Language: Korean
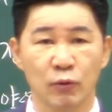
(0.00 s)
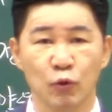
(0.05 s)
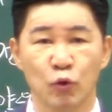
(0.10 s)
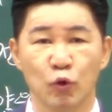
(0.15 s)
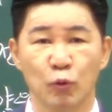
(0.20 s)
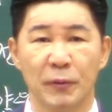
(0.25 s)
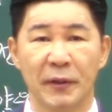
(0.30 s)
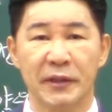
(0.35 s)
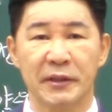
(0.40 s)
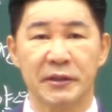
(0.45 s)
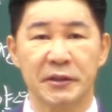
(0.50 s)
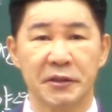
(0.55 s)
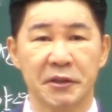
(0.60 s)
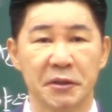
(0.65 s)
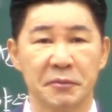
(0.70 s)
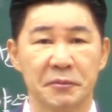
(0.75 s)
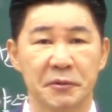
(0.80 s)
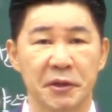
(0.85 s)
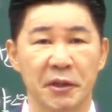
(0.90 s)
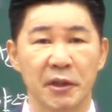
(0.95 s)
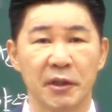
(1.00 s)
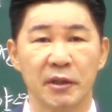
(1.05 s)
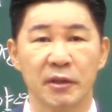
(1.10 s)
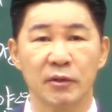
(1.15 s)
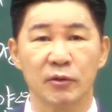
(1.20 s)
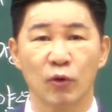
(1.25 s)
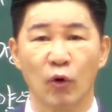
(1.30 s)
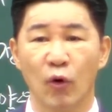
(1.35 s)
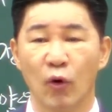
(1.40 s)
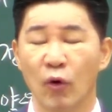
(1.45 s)

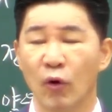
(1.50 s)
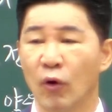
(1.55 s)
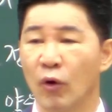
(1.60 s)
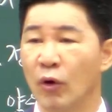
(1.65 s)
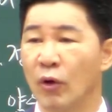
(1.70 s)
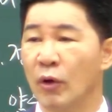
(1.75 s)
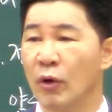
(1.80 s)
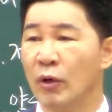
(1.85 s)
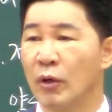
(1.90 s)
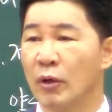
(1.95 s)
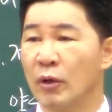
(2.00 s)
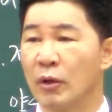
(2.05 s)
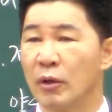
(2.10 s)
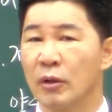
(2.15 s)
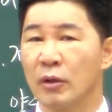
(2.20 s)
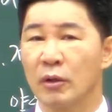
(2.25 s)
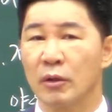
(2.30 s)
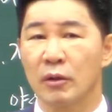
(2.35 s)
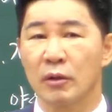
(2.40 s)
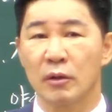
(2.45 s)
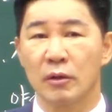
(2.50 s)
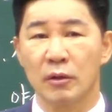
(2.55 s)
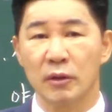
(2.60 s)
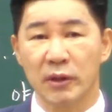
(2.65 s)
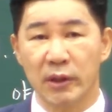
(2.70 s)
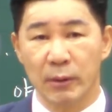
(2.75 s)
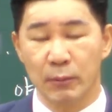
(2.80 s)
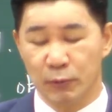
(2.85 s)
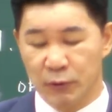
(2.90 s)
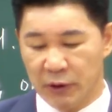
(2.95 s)
1977년도
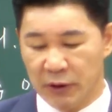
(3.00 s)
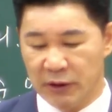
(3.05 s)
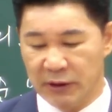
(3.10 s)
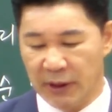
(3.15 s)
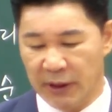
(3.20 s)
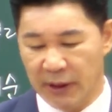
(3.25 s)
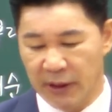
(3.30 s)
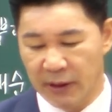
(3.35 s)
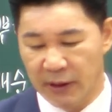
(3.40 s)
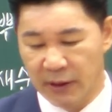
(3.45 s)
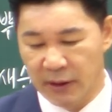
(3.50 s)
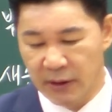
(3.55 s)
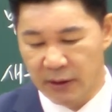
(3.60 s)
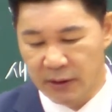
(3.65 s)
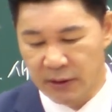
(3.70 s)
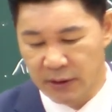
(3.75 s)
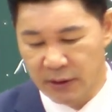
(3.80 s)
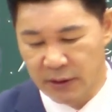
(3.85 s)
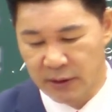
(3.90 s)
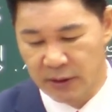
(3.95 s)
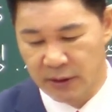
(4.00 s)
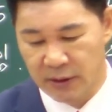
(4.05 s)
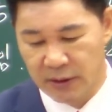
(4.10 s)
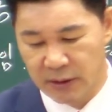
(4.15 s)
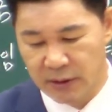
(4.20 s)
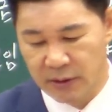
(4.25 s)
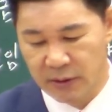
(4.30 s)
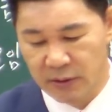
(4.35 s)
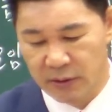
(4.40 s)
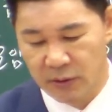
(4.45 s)
그때부터 이제 이
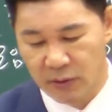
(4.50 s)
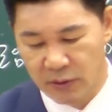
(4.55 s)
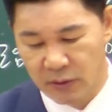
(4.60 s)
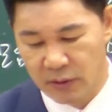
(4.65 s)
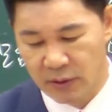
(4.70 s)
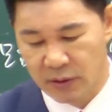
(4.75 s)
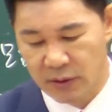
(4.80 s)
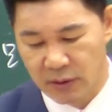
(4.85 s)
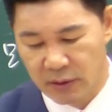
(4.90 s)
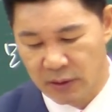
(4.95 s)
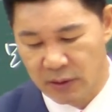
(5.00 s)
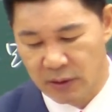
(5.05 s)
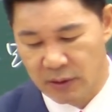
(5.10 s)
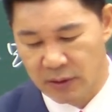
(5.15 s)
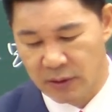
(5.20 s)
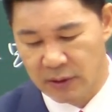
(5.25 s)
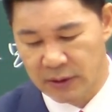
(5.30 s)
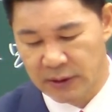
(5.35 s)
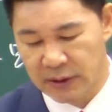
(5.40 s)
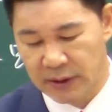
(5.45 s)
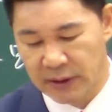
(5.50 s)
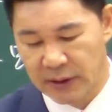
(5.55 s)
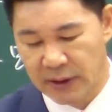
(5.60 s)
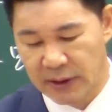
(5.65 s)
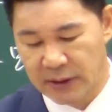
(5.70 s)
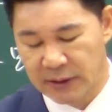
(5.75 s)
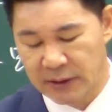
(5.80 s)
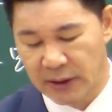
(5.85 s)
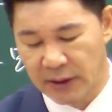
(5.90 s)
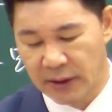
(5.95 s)
그 이제
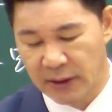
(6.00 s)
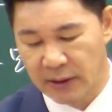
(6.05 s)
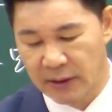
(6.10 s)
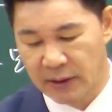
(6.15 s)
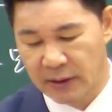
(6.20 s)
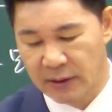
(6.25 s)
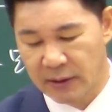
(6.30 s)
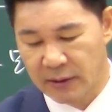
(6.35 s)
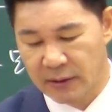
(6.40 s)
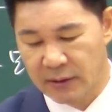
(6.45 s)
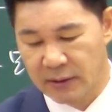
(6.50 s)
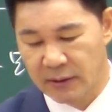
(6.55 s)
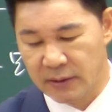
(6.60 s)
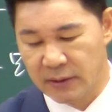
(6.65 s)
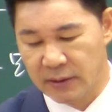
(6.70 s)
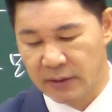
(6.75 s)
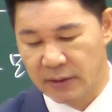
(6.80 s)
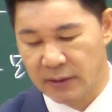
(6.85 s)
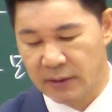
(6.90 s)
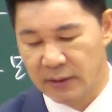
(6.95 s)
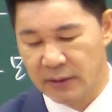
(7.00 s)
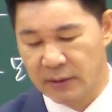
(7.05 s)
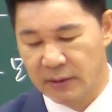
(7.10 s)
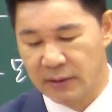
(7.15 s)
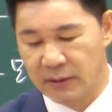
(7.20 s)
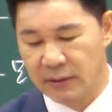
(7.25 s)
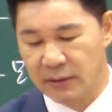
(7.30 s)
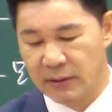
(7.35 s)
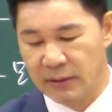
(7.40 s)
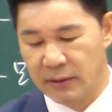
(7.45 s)
이게 이제 그
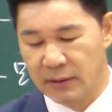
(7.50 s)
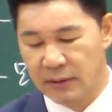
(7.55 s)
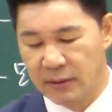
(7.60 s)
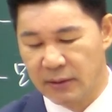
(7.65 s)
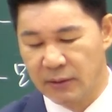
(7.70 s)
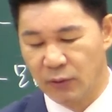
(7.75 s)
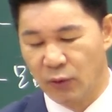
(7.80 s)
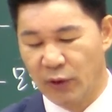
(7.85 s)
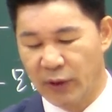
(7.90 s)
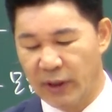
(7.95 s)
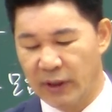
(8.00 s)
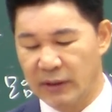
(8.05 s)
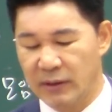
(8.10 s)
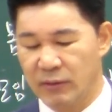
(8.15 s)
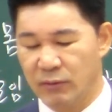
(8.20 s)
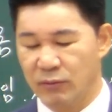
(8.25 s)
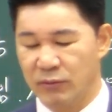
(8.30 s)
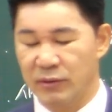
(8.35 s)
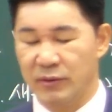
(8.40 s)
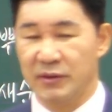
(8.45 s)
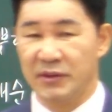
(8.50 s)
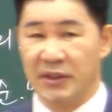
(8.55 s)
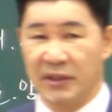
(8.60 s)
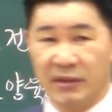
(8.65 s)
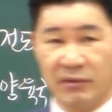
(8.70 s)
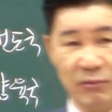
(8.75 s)
노래가 이제